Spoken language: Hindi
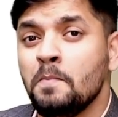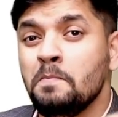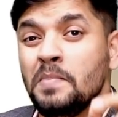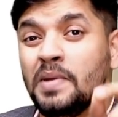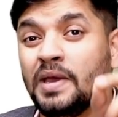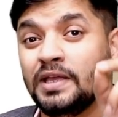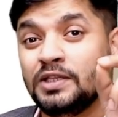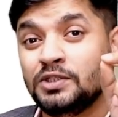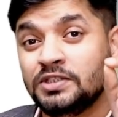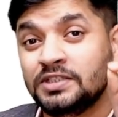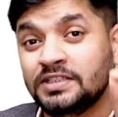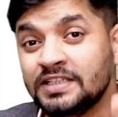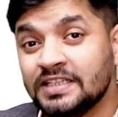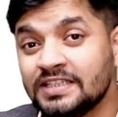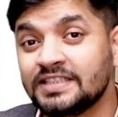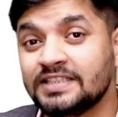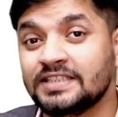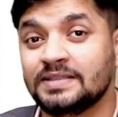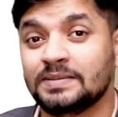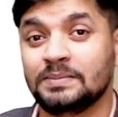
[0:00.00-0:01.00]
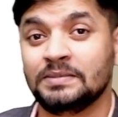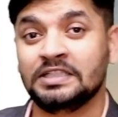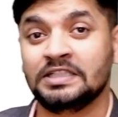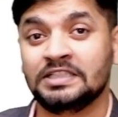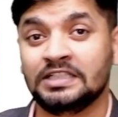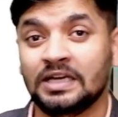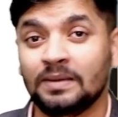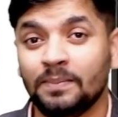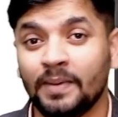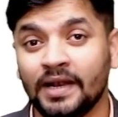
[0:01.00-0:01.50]
मैं जिस
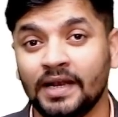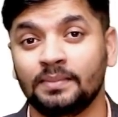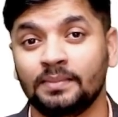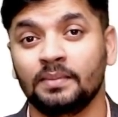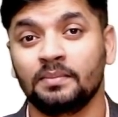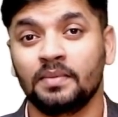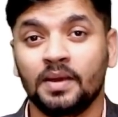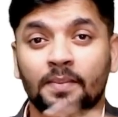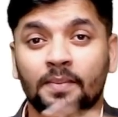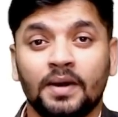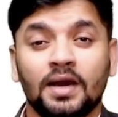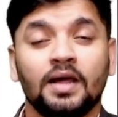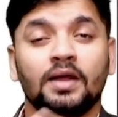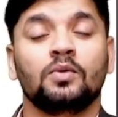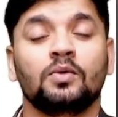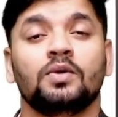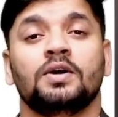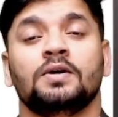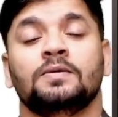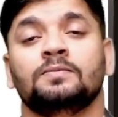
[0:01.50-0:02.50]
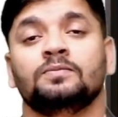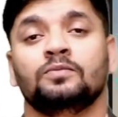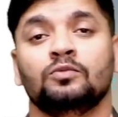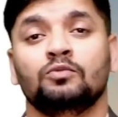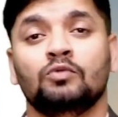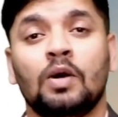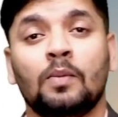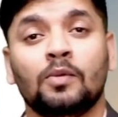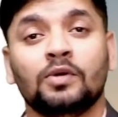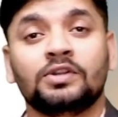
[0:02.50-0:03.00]
डिजिटल पैनल पे मैं पढ़ा रहा हूँ ना
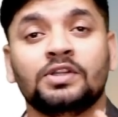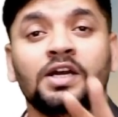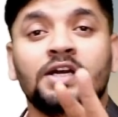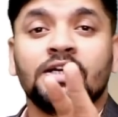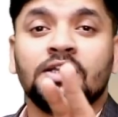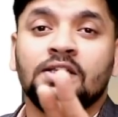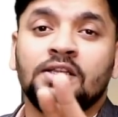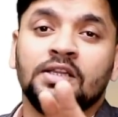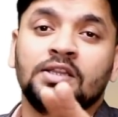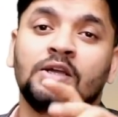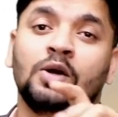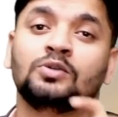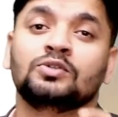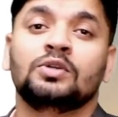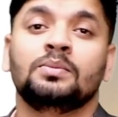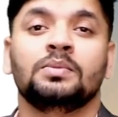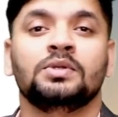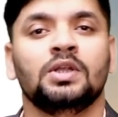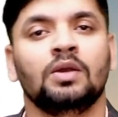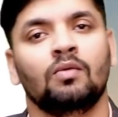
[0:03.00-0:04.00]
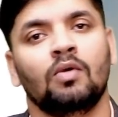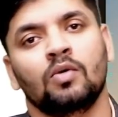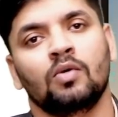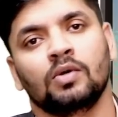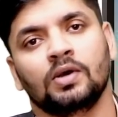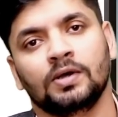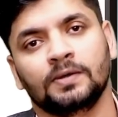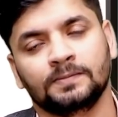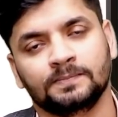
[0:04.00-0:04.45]
वो आपको थर्टी थ्री थाउजेंड में दिलवाऊंगा